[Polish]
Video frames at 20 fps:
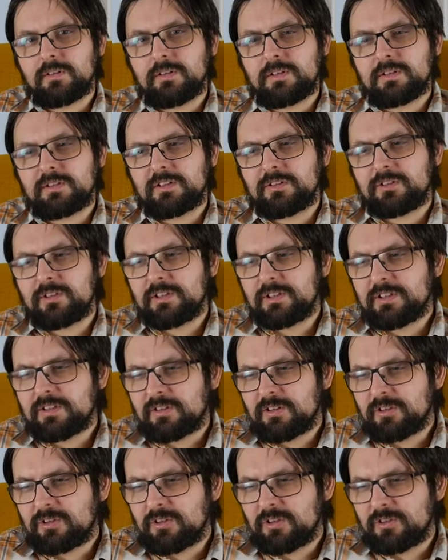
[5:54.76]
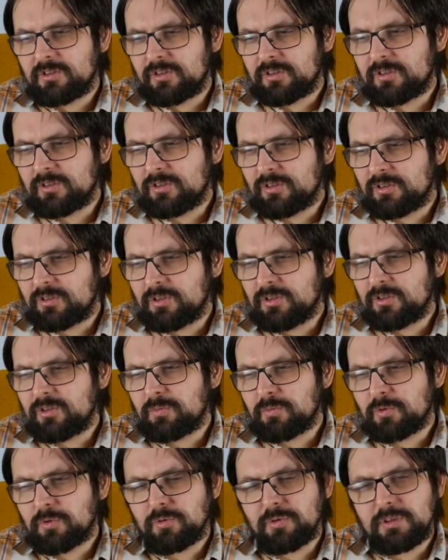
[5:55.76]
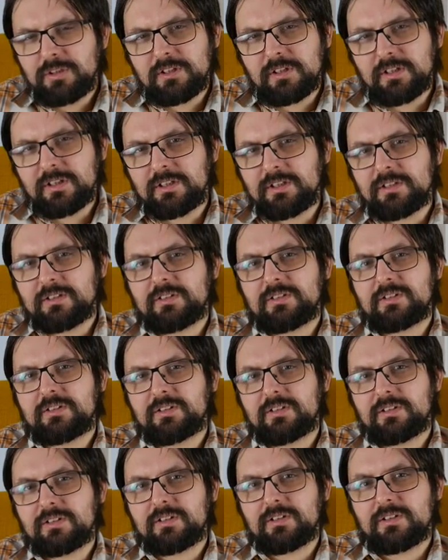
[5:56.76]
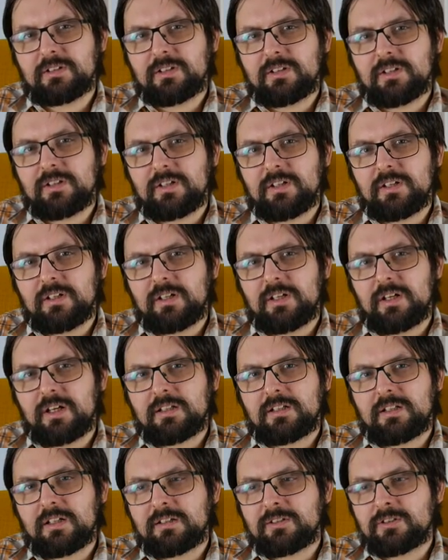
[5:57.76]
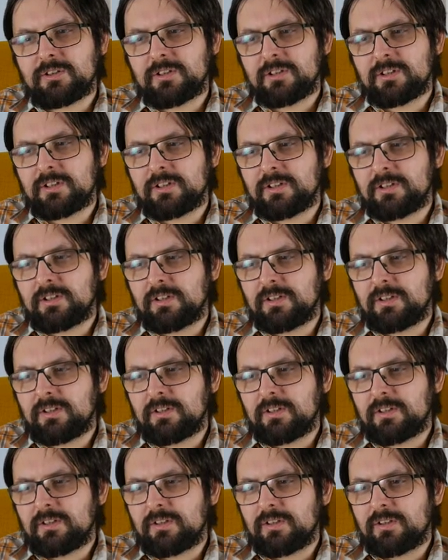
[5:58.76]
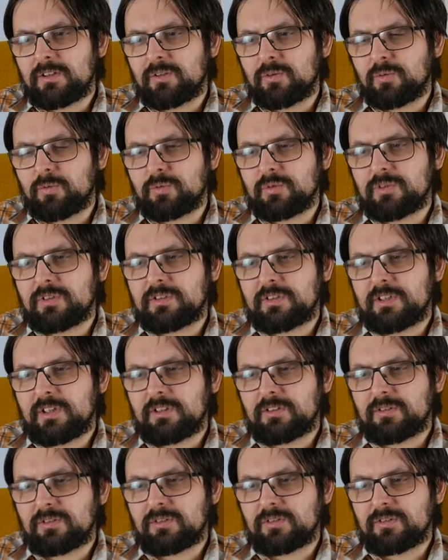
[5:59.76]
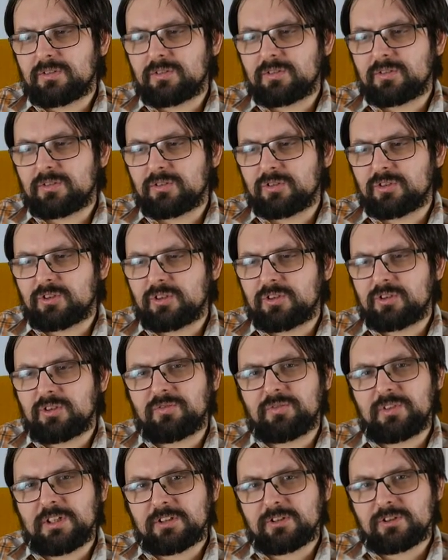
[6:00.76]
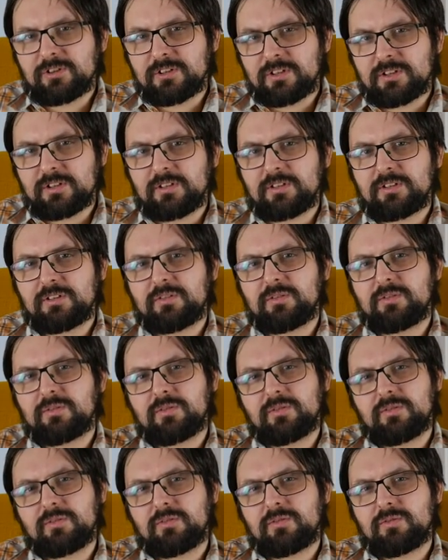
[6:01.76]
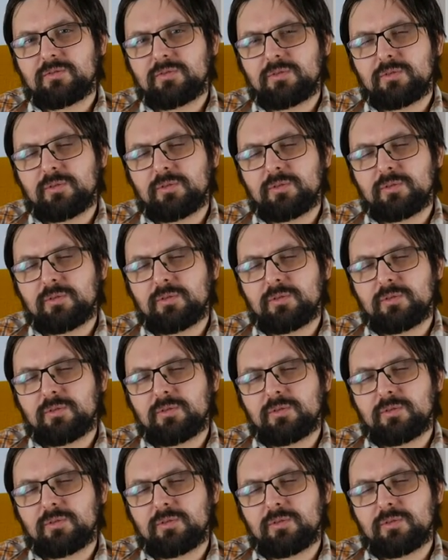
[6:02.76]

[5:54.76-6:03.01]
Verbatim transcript: Więc jeżeli chcesz się cieszyć życiem tu i teraz, a także uzyskać życie wieczne, w